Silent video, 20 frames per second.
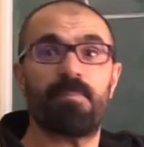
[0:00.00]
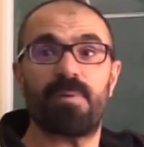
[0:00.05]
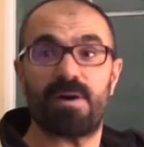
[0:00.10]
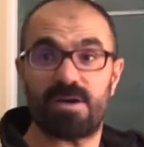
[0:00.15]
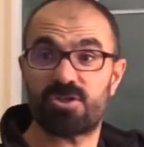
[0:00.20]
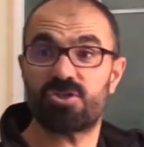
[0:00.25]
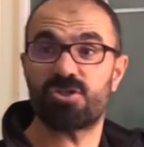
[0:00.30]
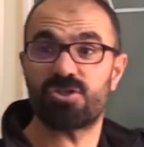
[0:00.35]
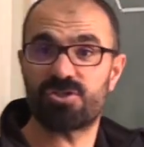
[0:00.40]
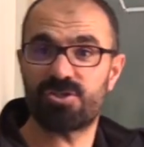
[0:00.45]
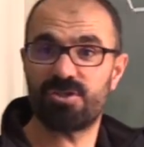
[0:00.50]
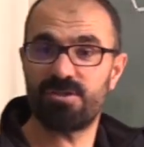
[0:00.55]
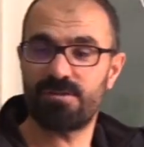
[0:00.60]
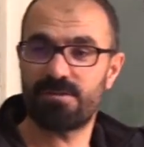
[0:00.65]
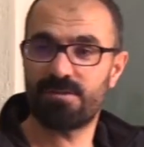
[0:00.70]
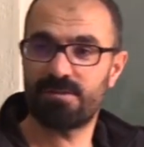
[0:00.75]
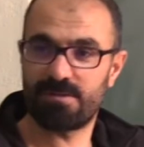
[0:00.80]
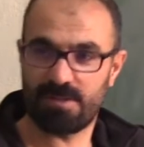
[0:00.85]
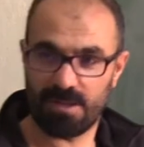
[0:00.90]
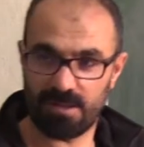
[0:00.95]
parçacığın
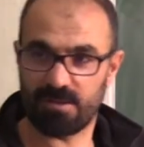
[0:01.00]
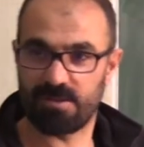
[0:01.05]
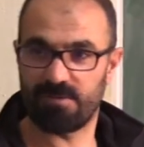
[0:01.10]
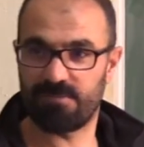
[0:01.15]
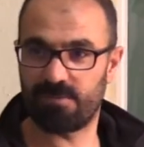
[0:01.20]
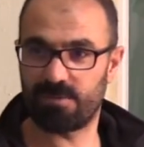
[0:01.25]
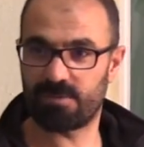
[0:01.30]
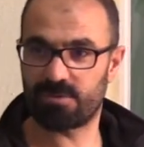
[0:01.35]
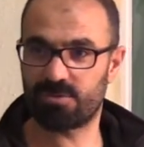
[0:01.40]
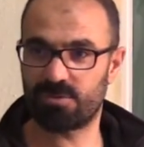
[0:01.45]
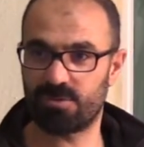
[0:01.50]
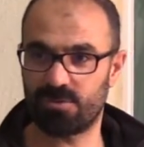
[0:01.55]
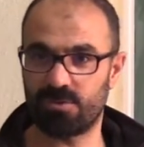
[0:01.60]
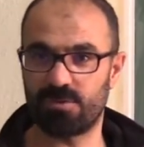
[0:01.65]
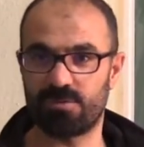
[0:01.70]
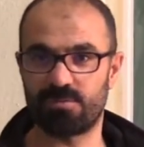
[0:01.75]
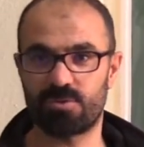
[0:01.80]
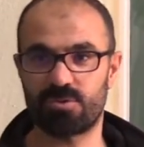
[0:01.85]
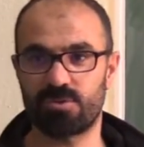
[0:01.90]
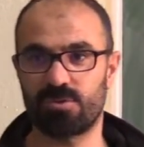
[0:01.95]
dalga fonksiyonu
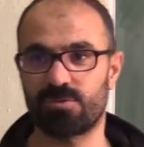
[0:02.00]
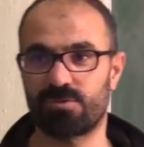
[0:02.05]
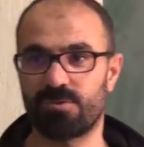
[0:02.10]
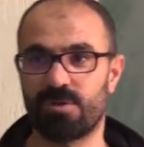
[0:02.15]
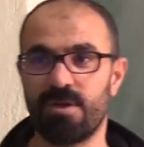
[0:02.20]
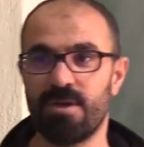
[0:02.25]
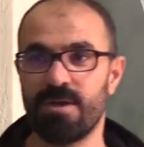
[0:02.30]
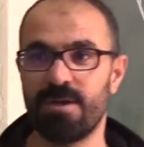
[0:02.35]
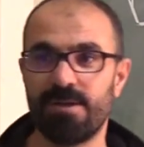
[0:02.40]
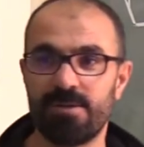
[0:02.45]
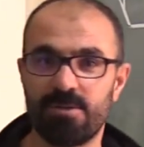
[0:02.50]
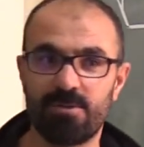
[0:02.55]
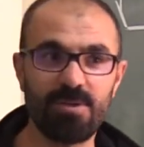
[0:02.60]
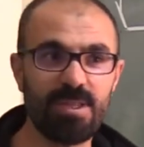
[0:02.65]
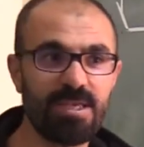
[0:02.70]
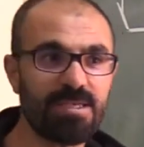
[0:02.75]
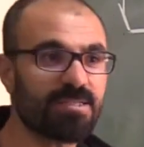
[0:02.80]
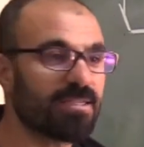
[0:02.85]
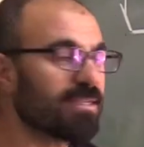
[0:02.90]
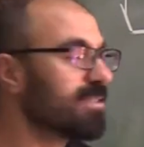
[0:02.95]
olmuş oldu.
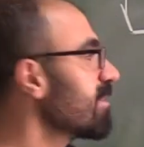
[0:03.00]
Dolayısıyla